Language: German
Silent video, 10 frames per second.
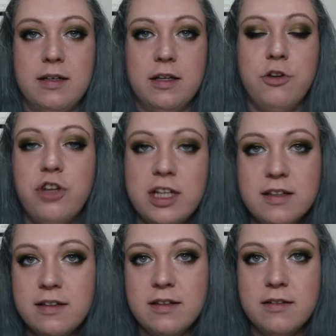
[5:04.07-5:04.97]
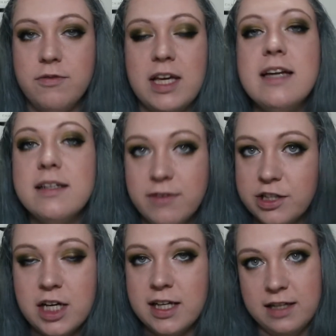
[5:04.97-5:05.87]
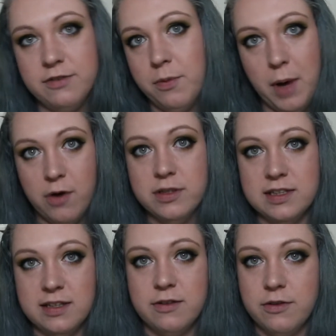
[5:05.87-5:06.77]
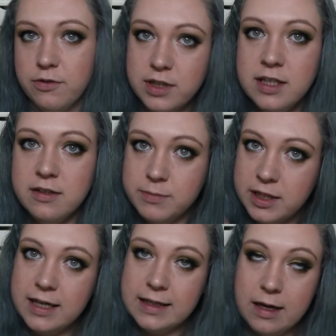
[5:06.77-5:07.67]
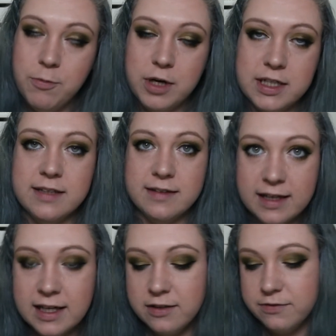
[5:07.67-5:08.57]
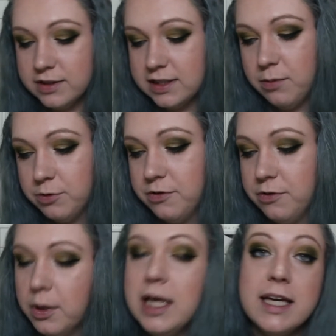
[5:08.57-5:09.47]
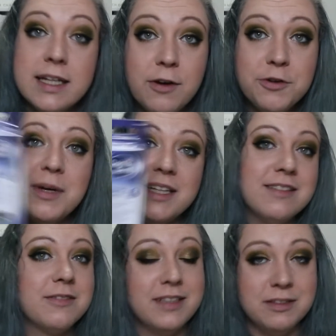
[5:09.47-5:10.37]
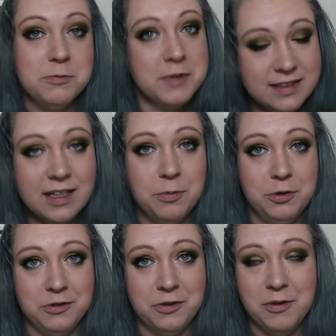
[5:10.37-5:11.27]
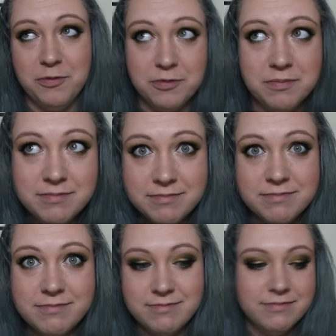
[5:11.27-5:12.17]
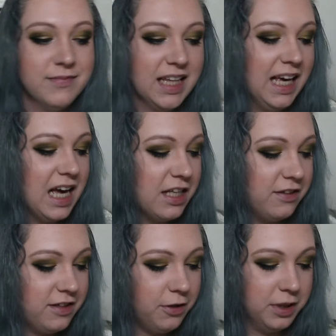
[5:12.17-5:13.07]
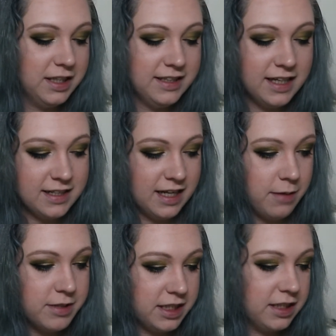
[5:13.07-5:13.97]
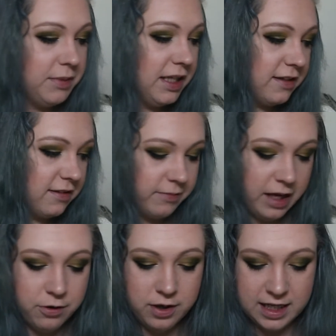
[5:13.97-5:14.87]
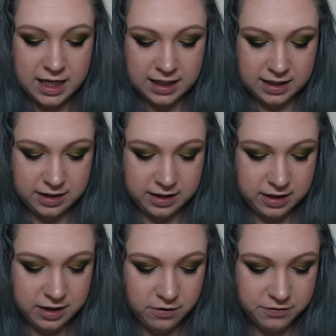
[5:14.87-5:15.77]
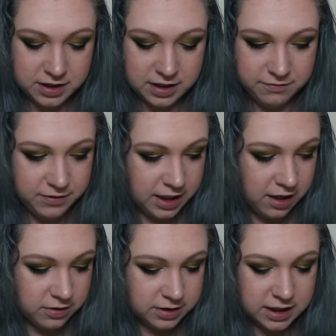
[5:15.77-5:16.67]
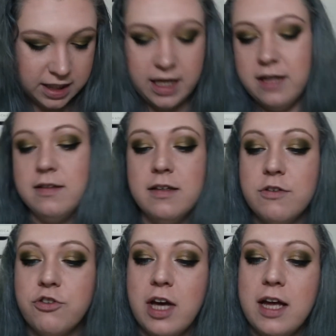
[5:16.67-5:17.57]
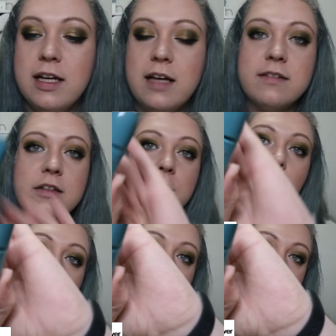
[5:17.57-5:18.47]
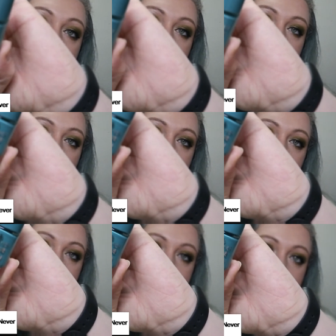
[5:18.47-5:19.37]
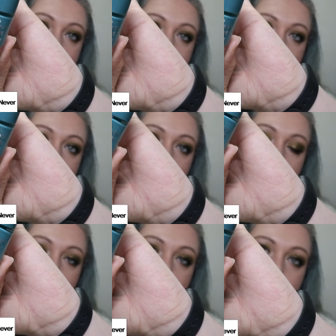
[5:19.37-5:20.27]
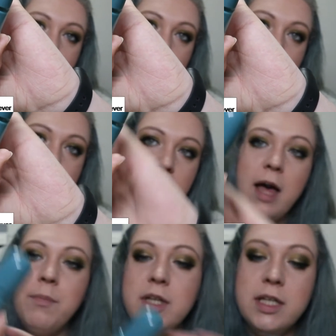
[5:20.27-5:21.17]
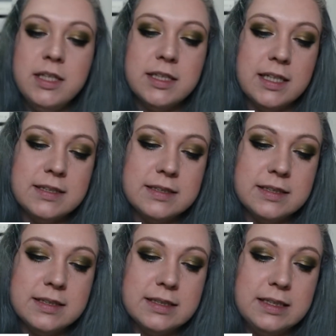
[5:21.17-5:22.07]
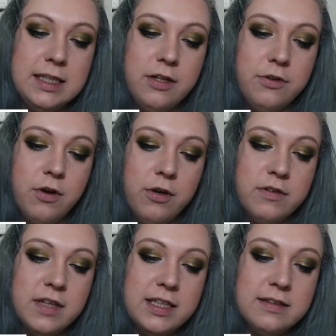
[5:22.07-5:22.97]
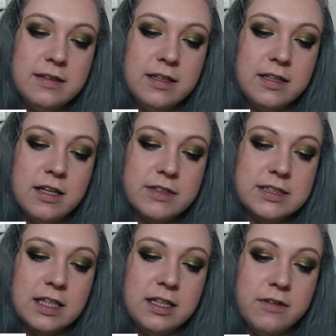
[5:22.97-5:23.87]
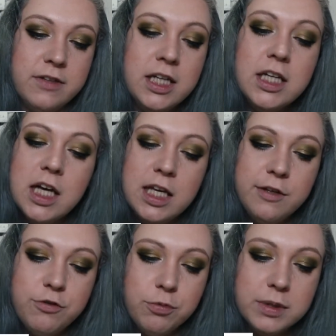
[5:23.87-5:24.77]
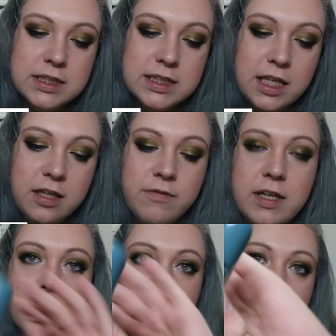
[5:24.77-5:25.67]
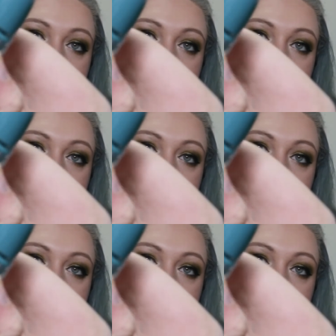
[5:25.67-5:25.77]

Geschichten. Kennt ihr wahrscheinlich alles vom Hausarzt und so, ne? Dass man alle drei Monate ja seine Karte vorzeigen muss und so. Genauso mache ich das quasi mit meinen Zahnbürstenköpfen. So, dann habe ich mir zwei neue Nagellacke gekauft. Wieder auf der Essence Shine Last Go Reihe. Einmal diesen petrolfarbenen, das ist die 69 Never Say Never. Hier ist übrigens der Hinweis mit